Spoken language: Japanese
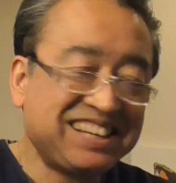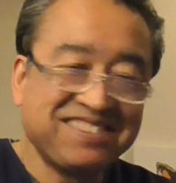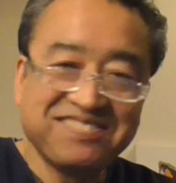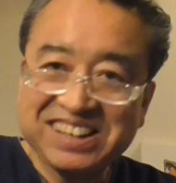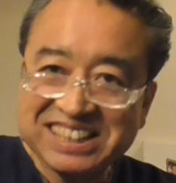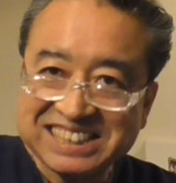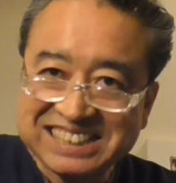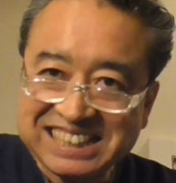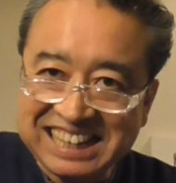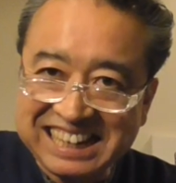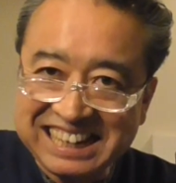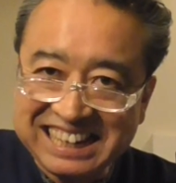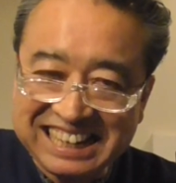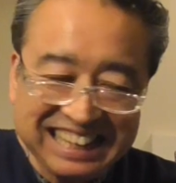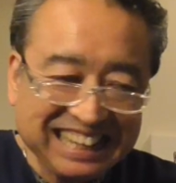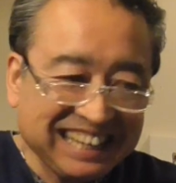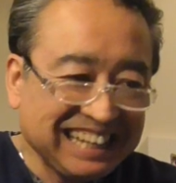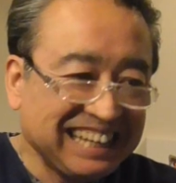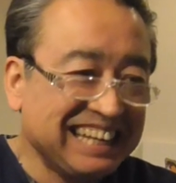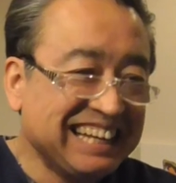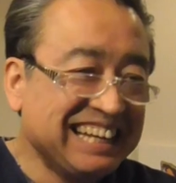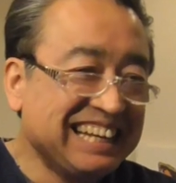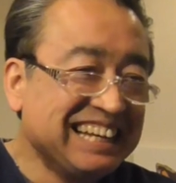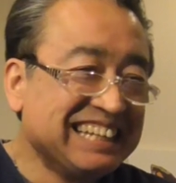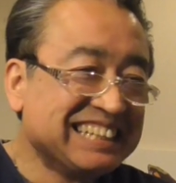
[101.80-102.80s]
来ましたね
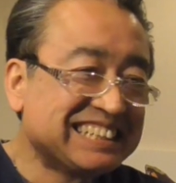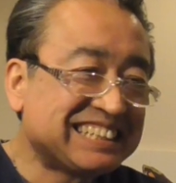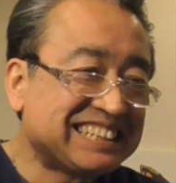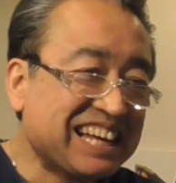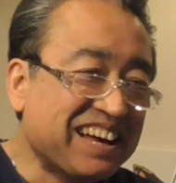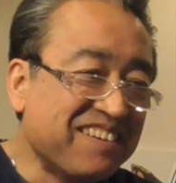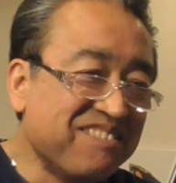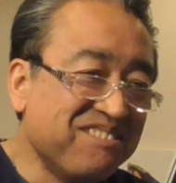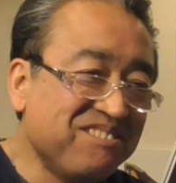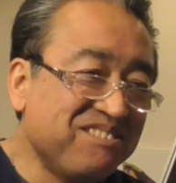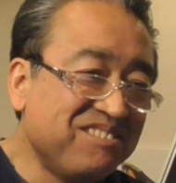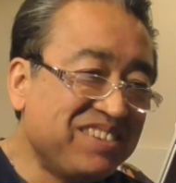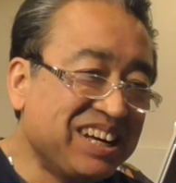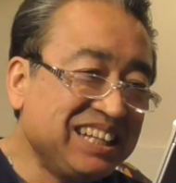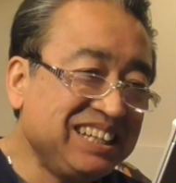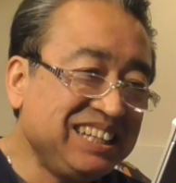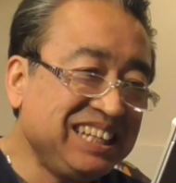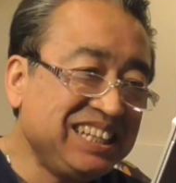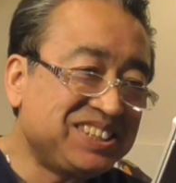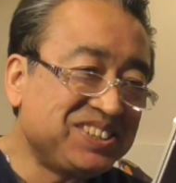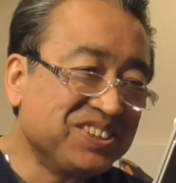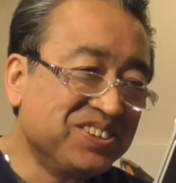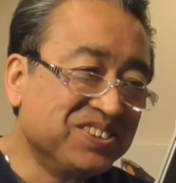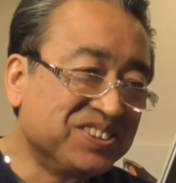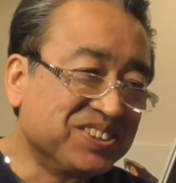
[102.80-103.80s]
3番
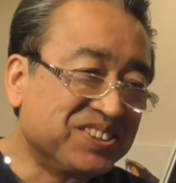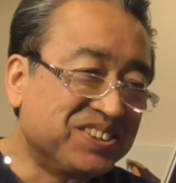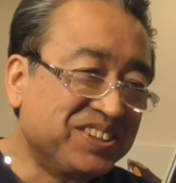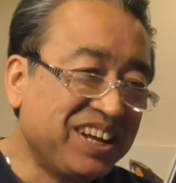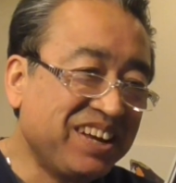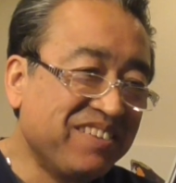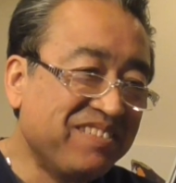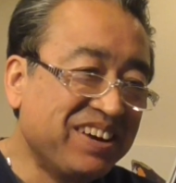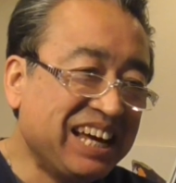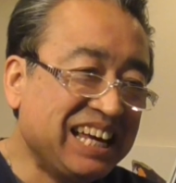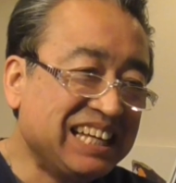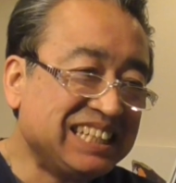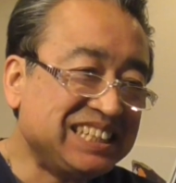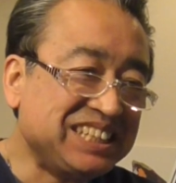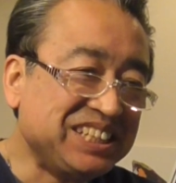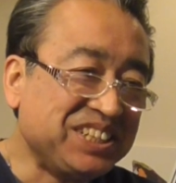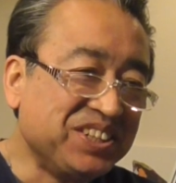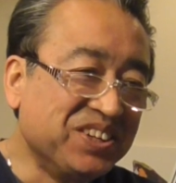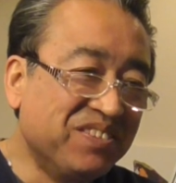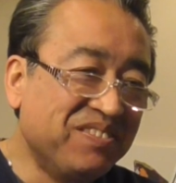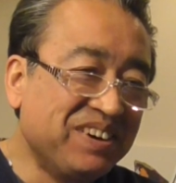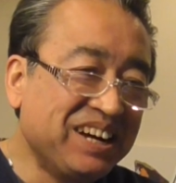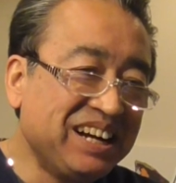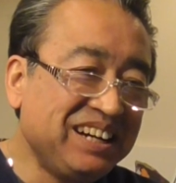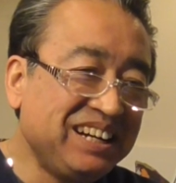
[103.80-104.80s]
にショート紅林
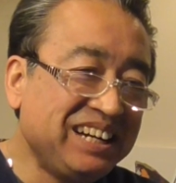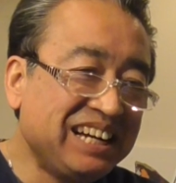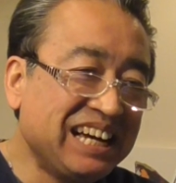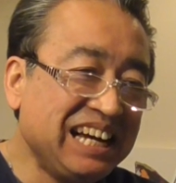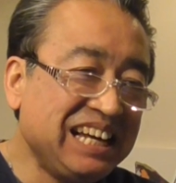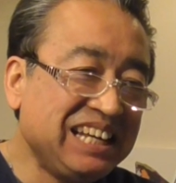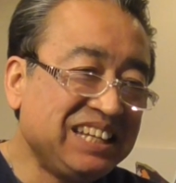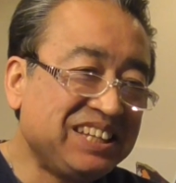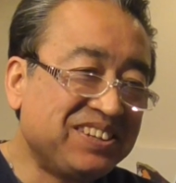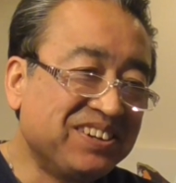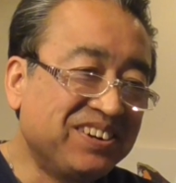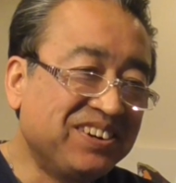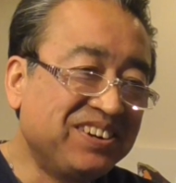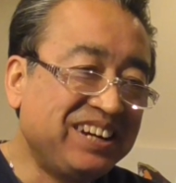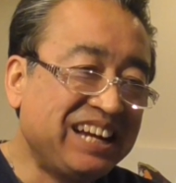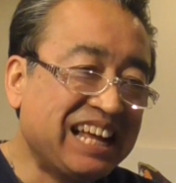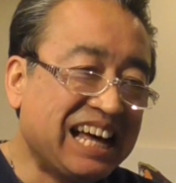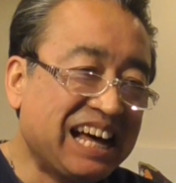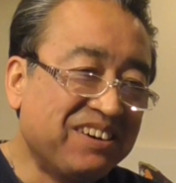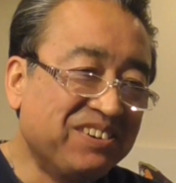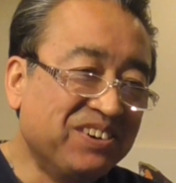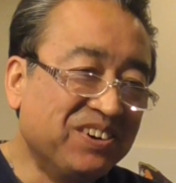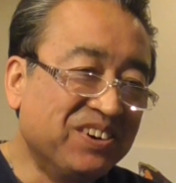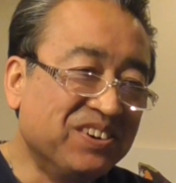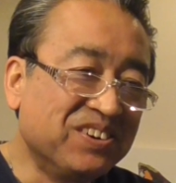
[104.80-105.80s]
4番
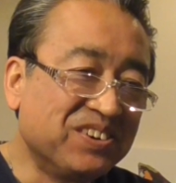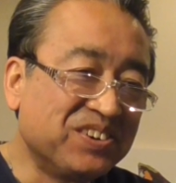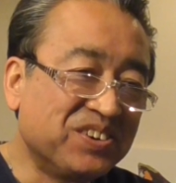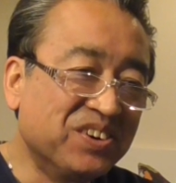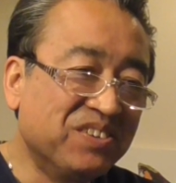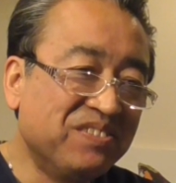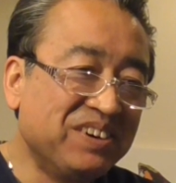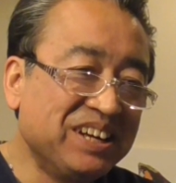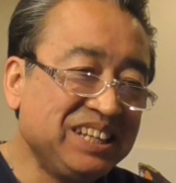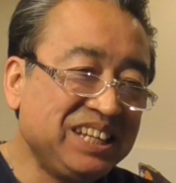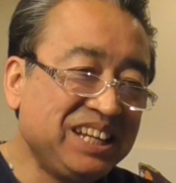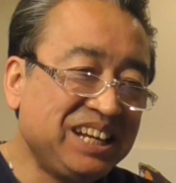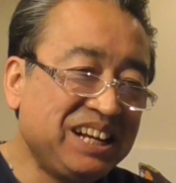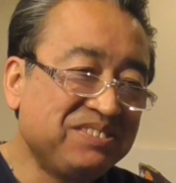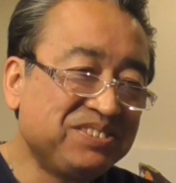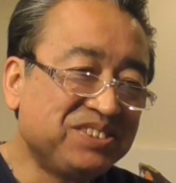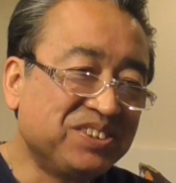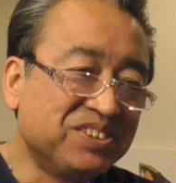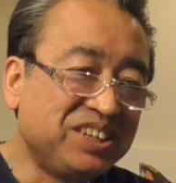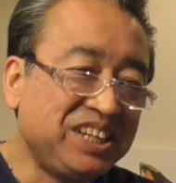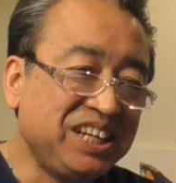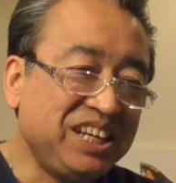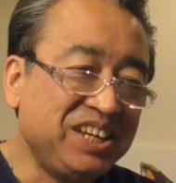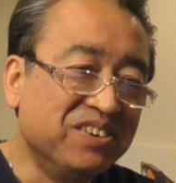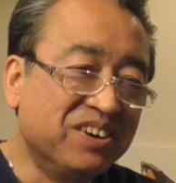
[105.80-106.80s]
ライトラオウ5番に
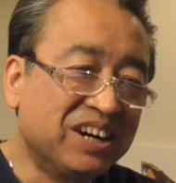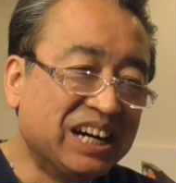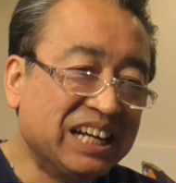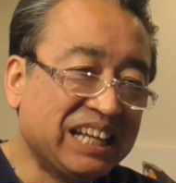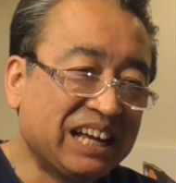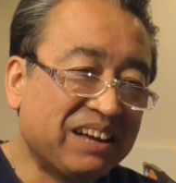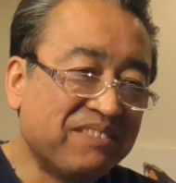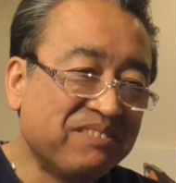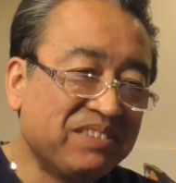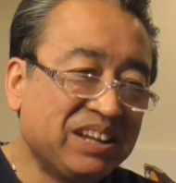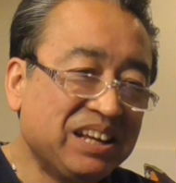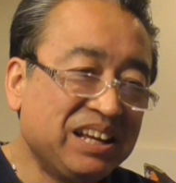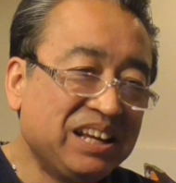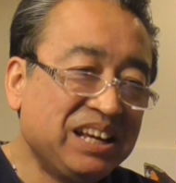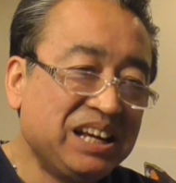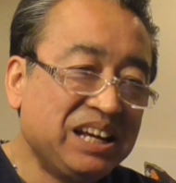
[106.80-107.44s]
レフト T 岡田、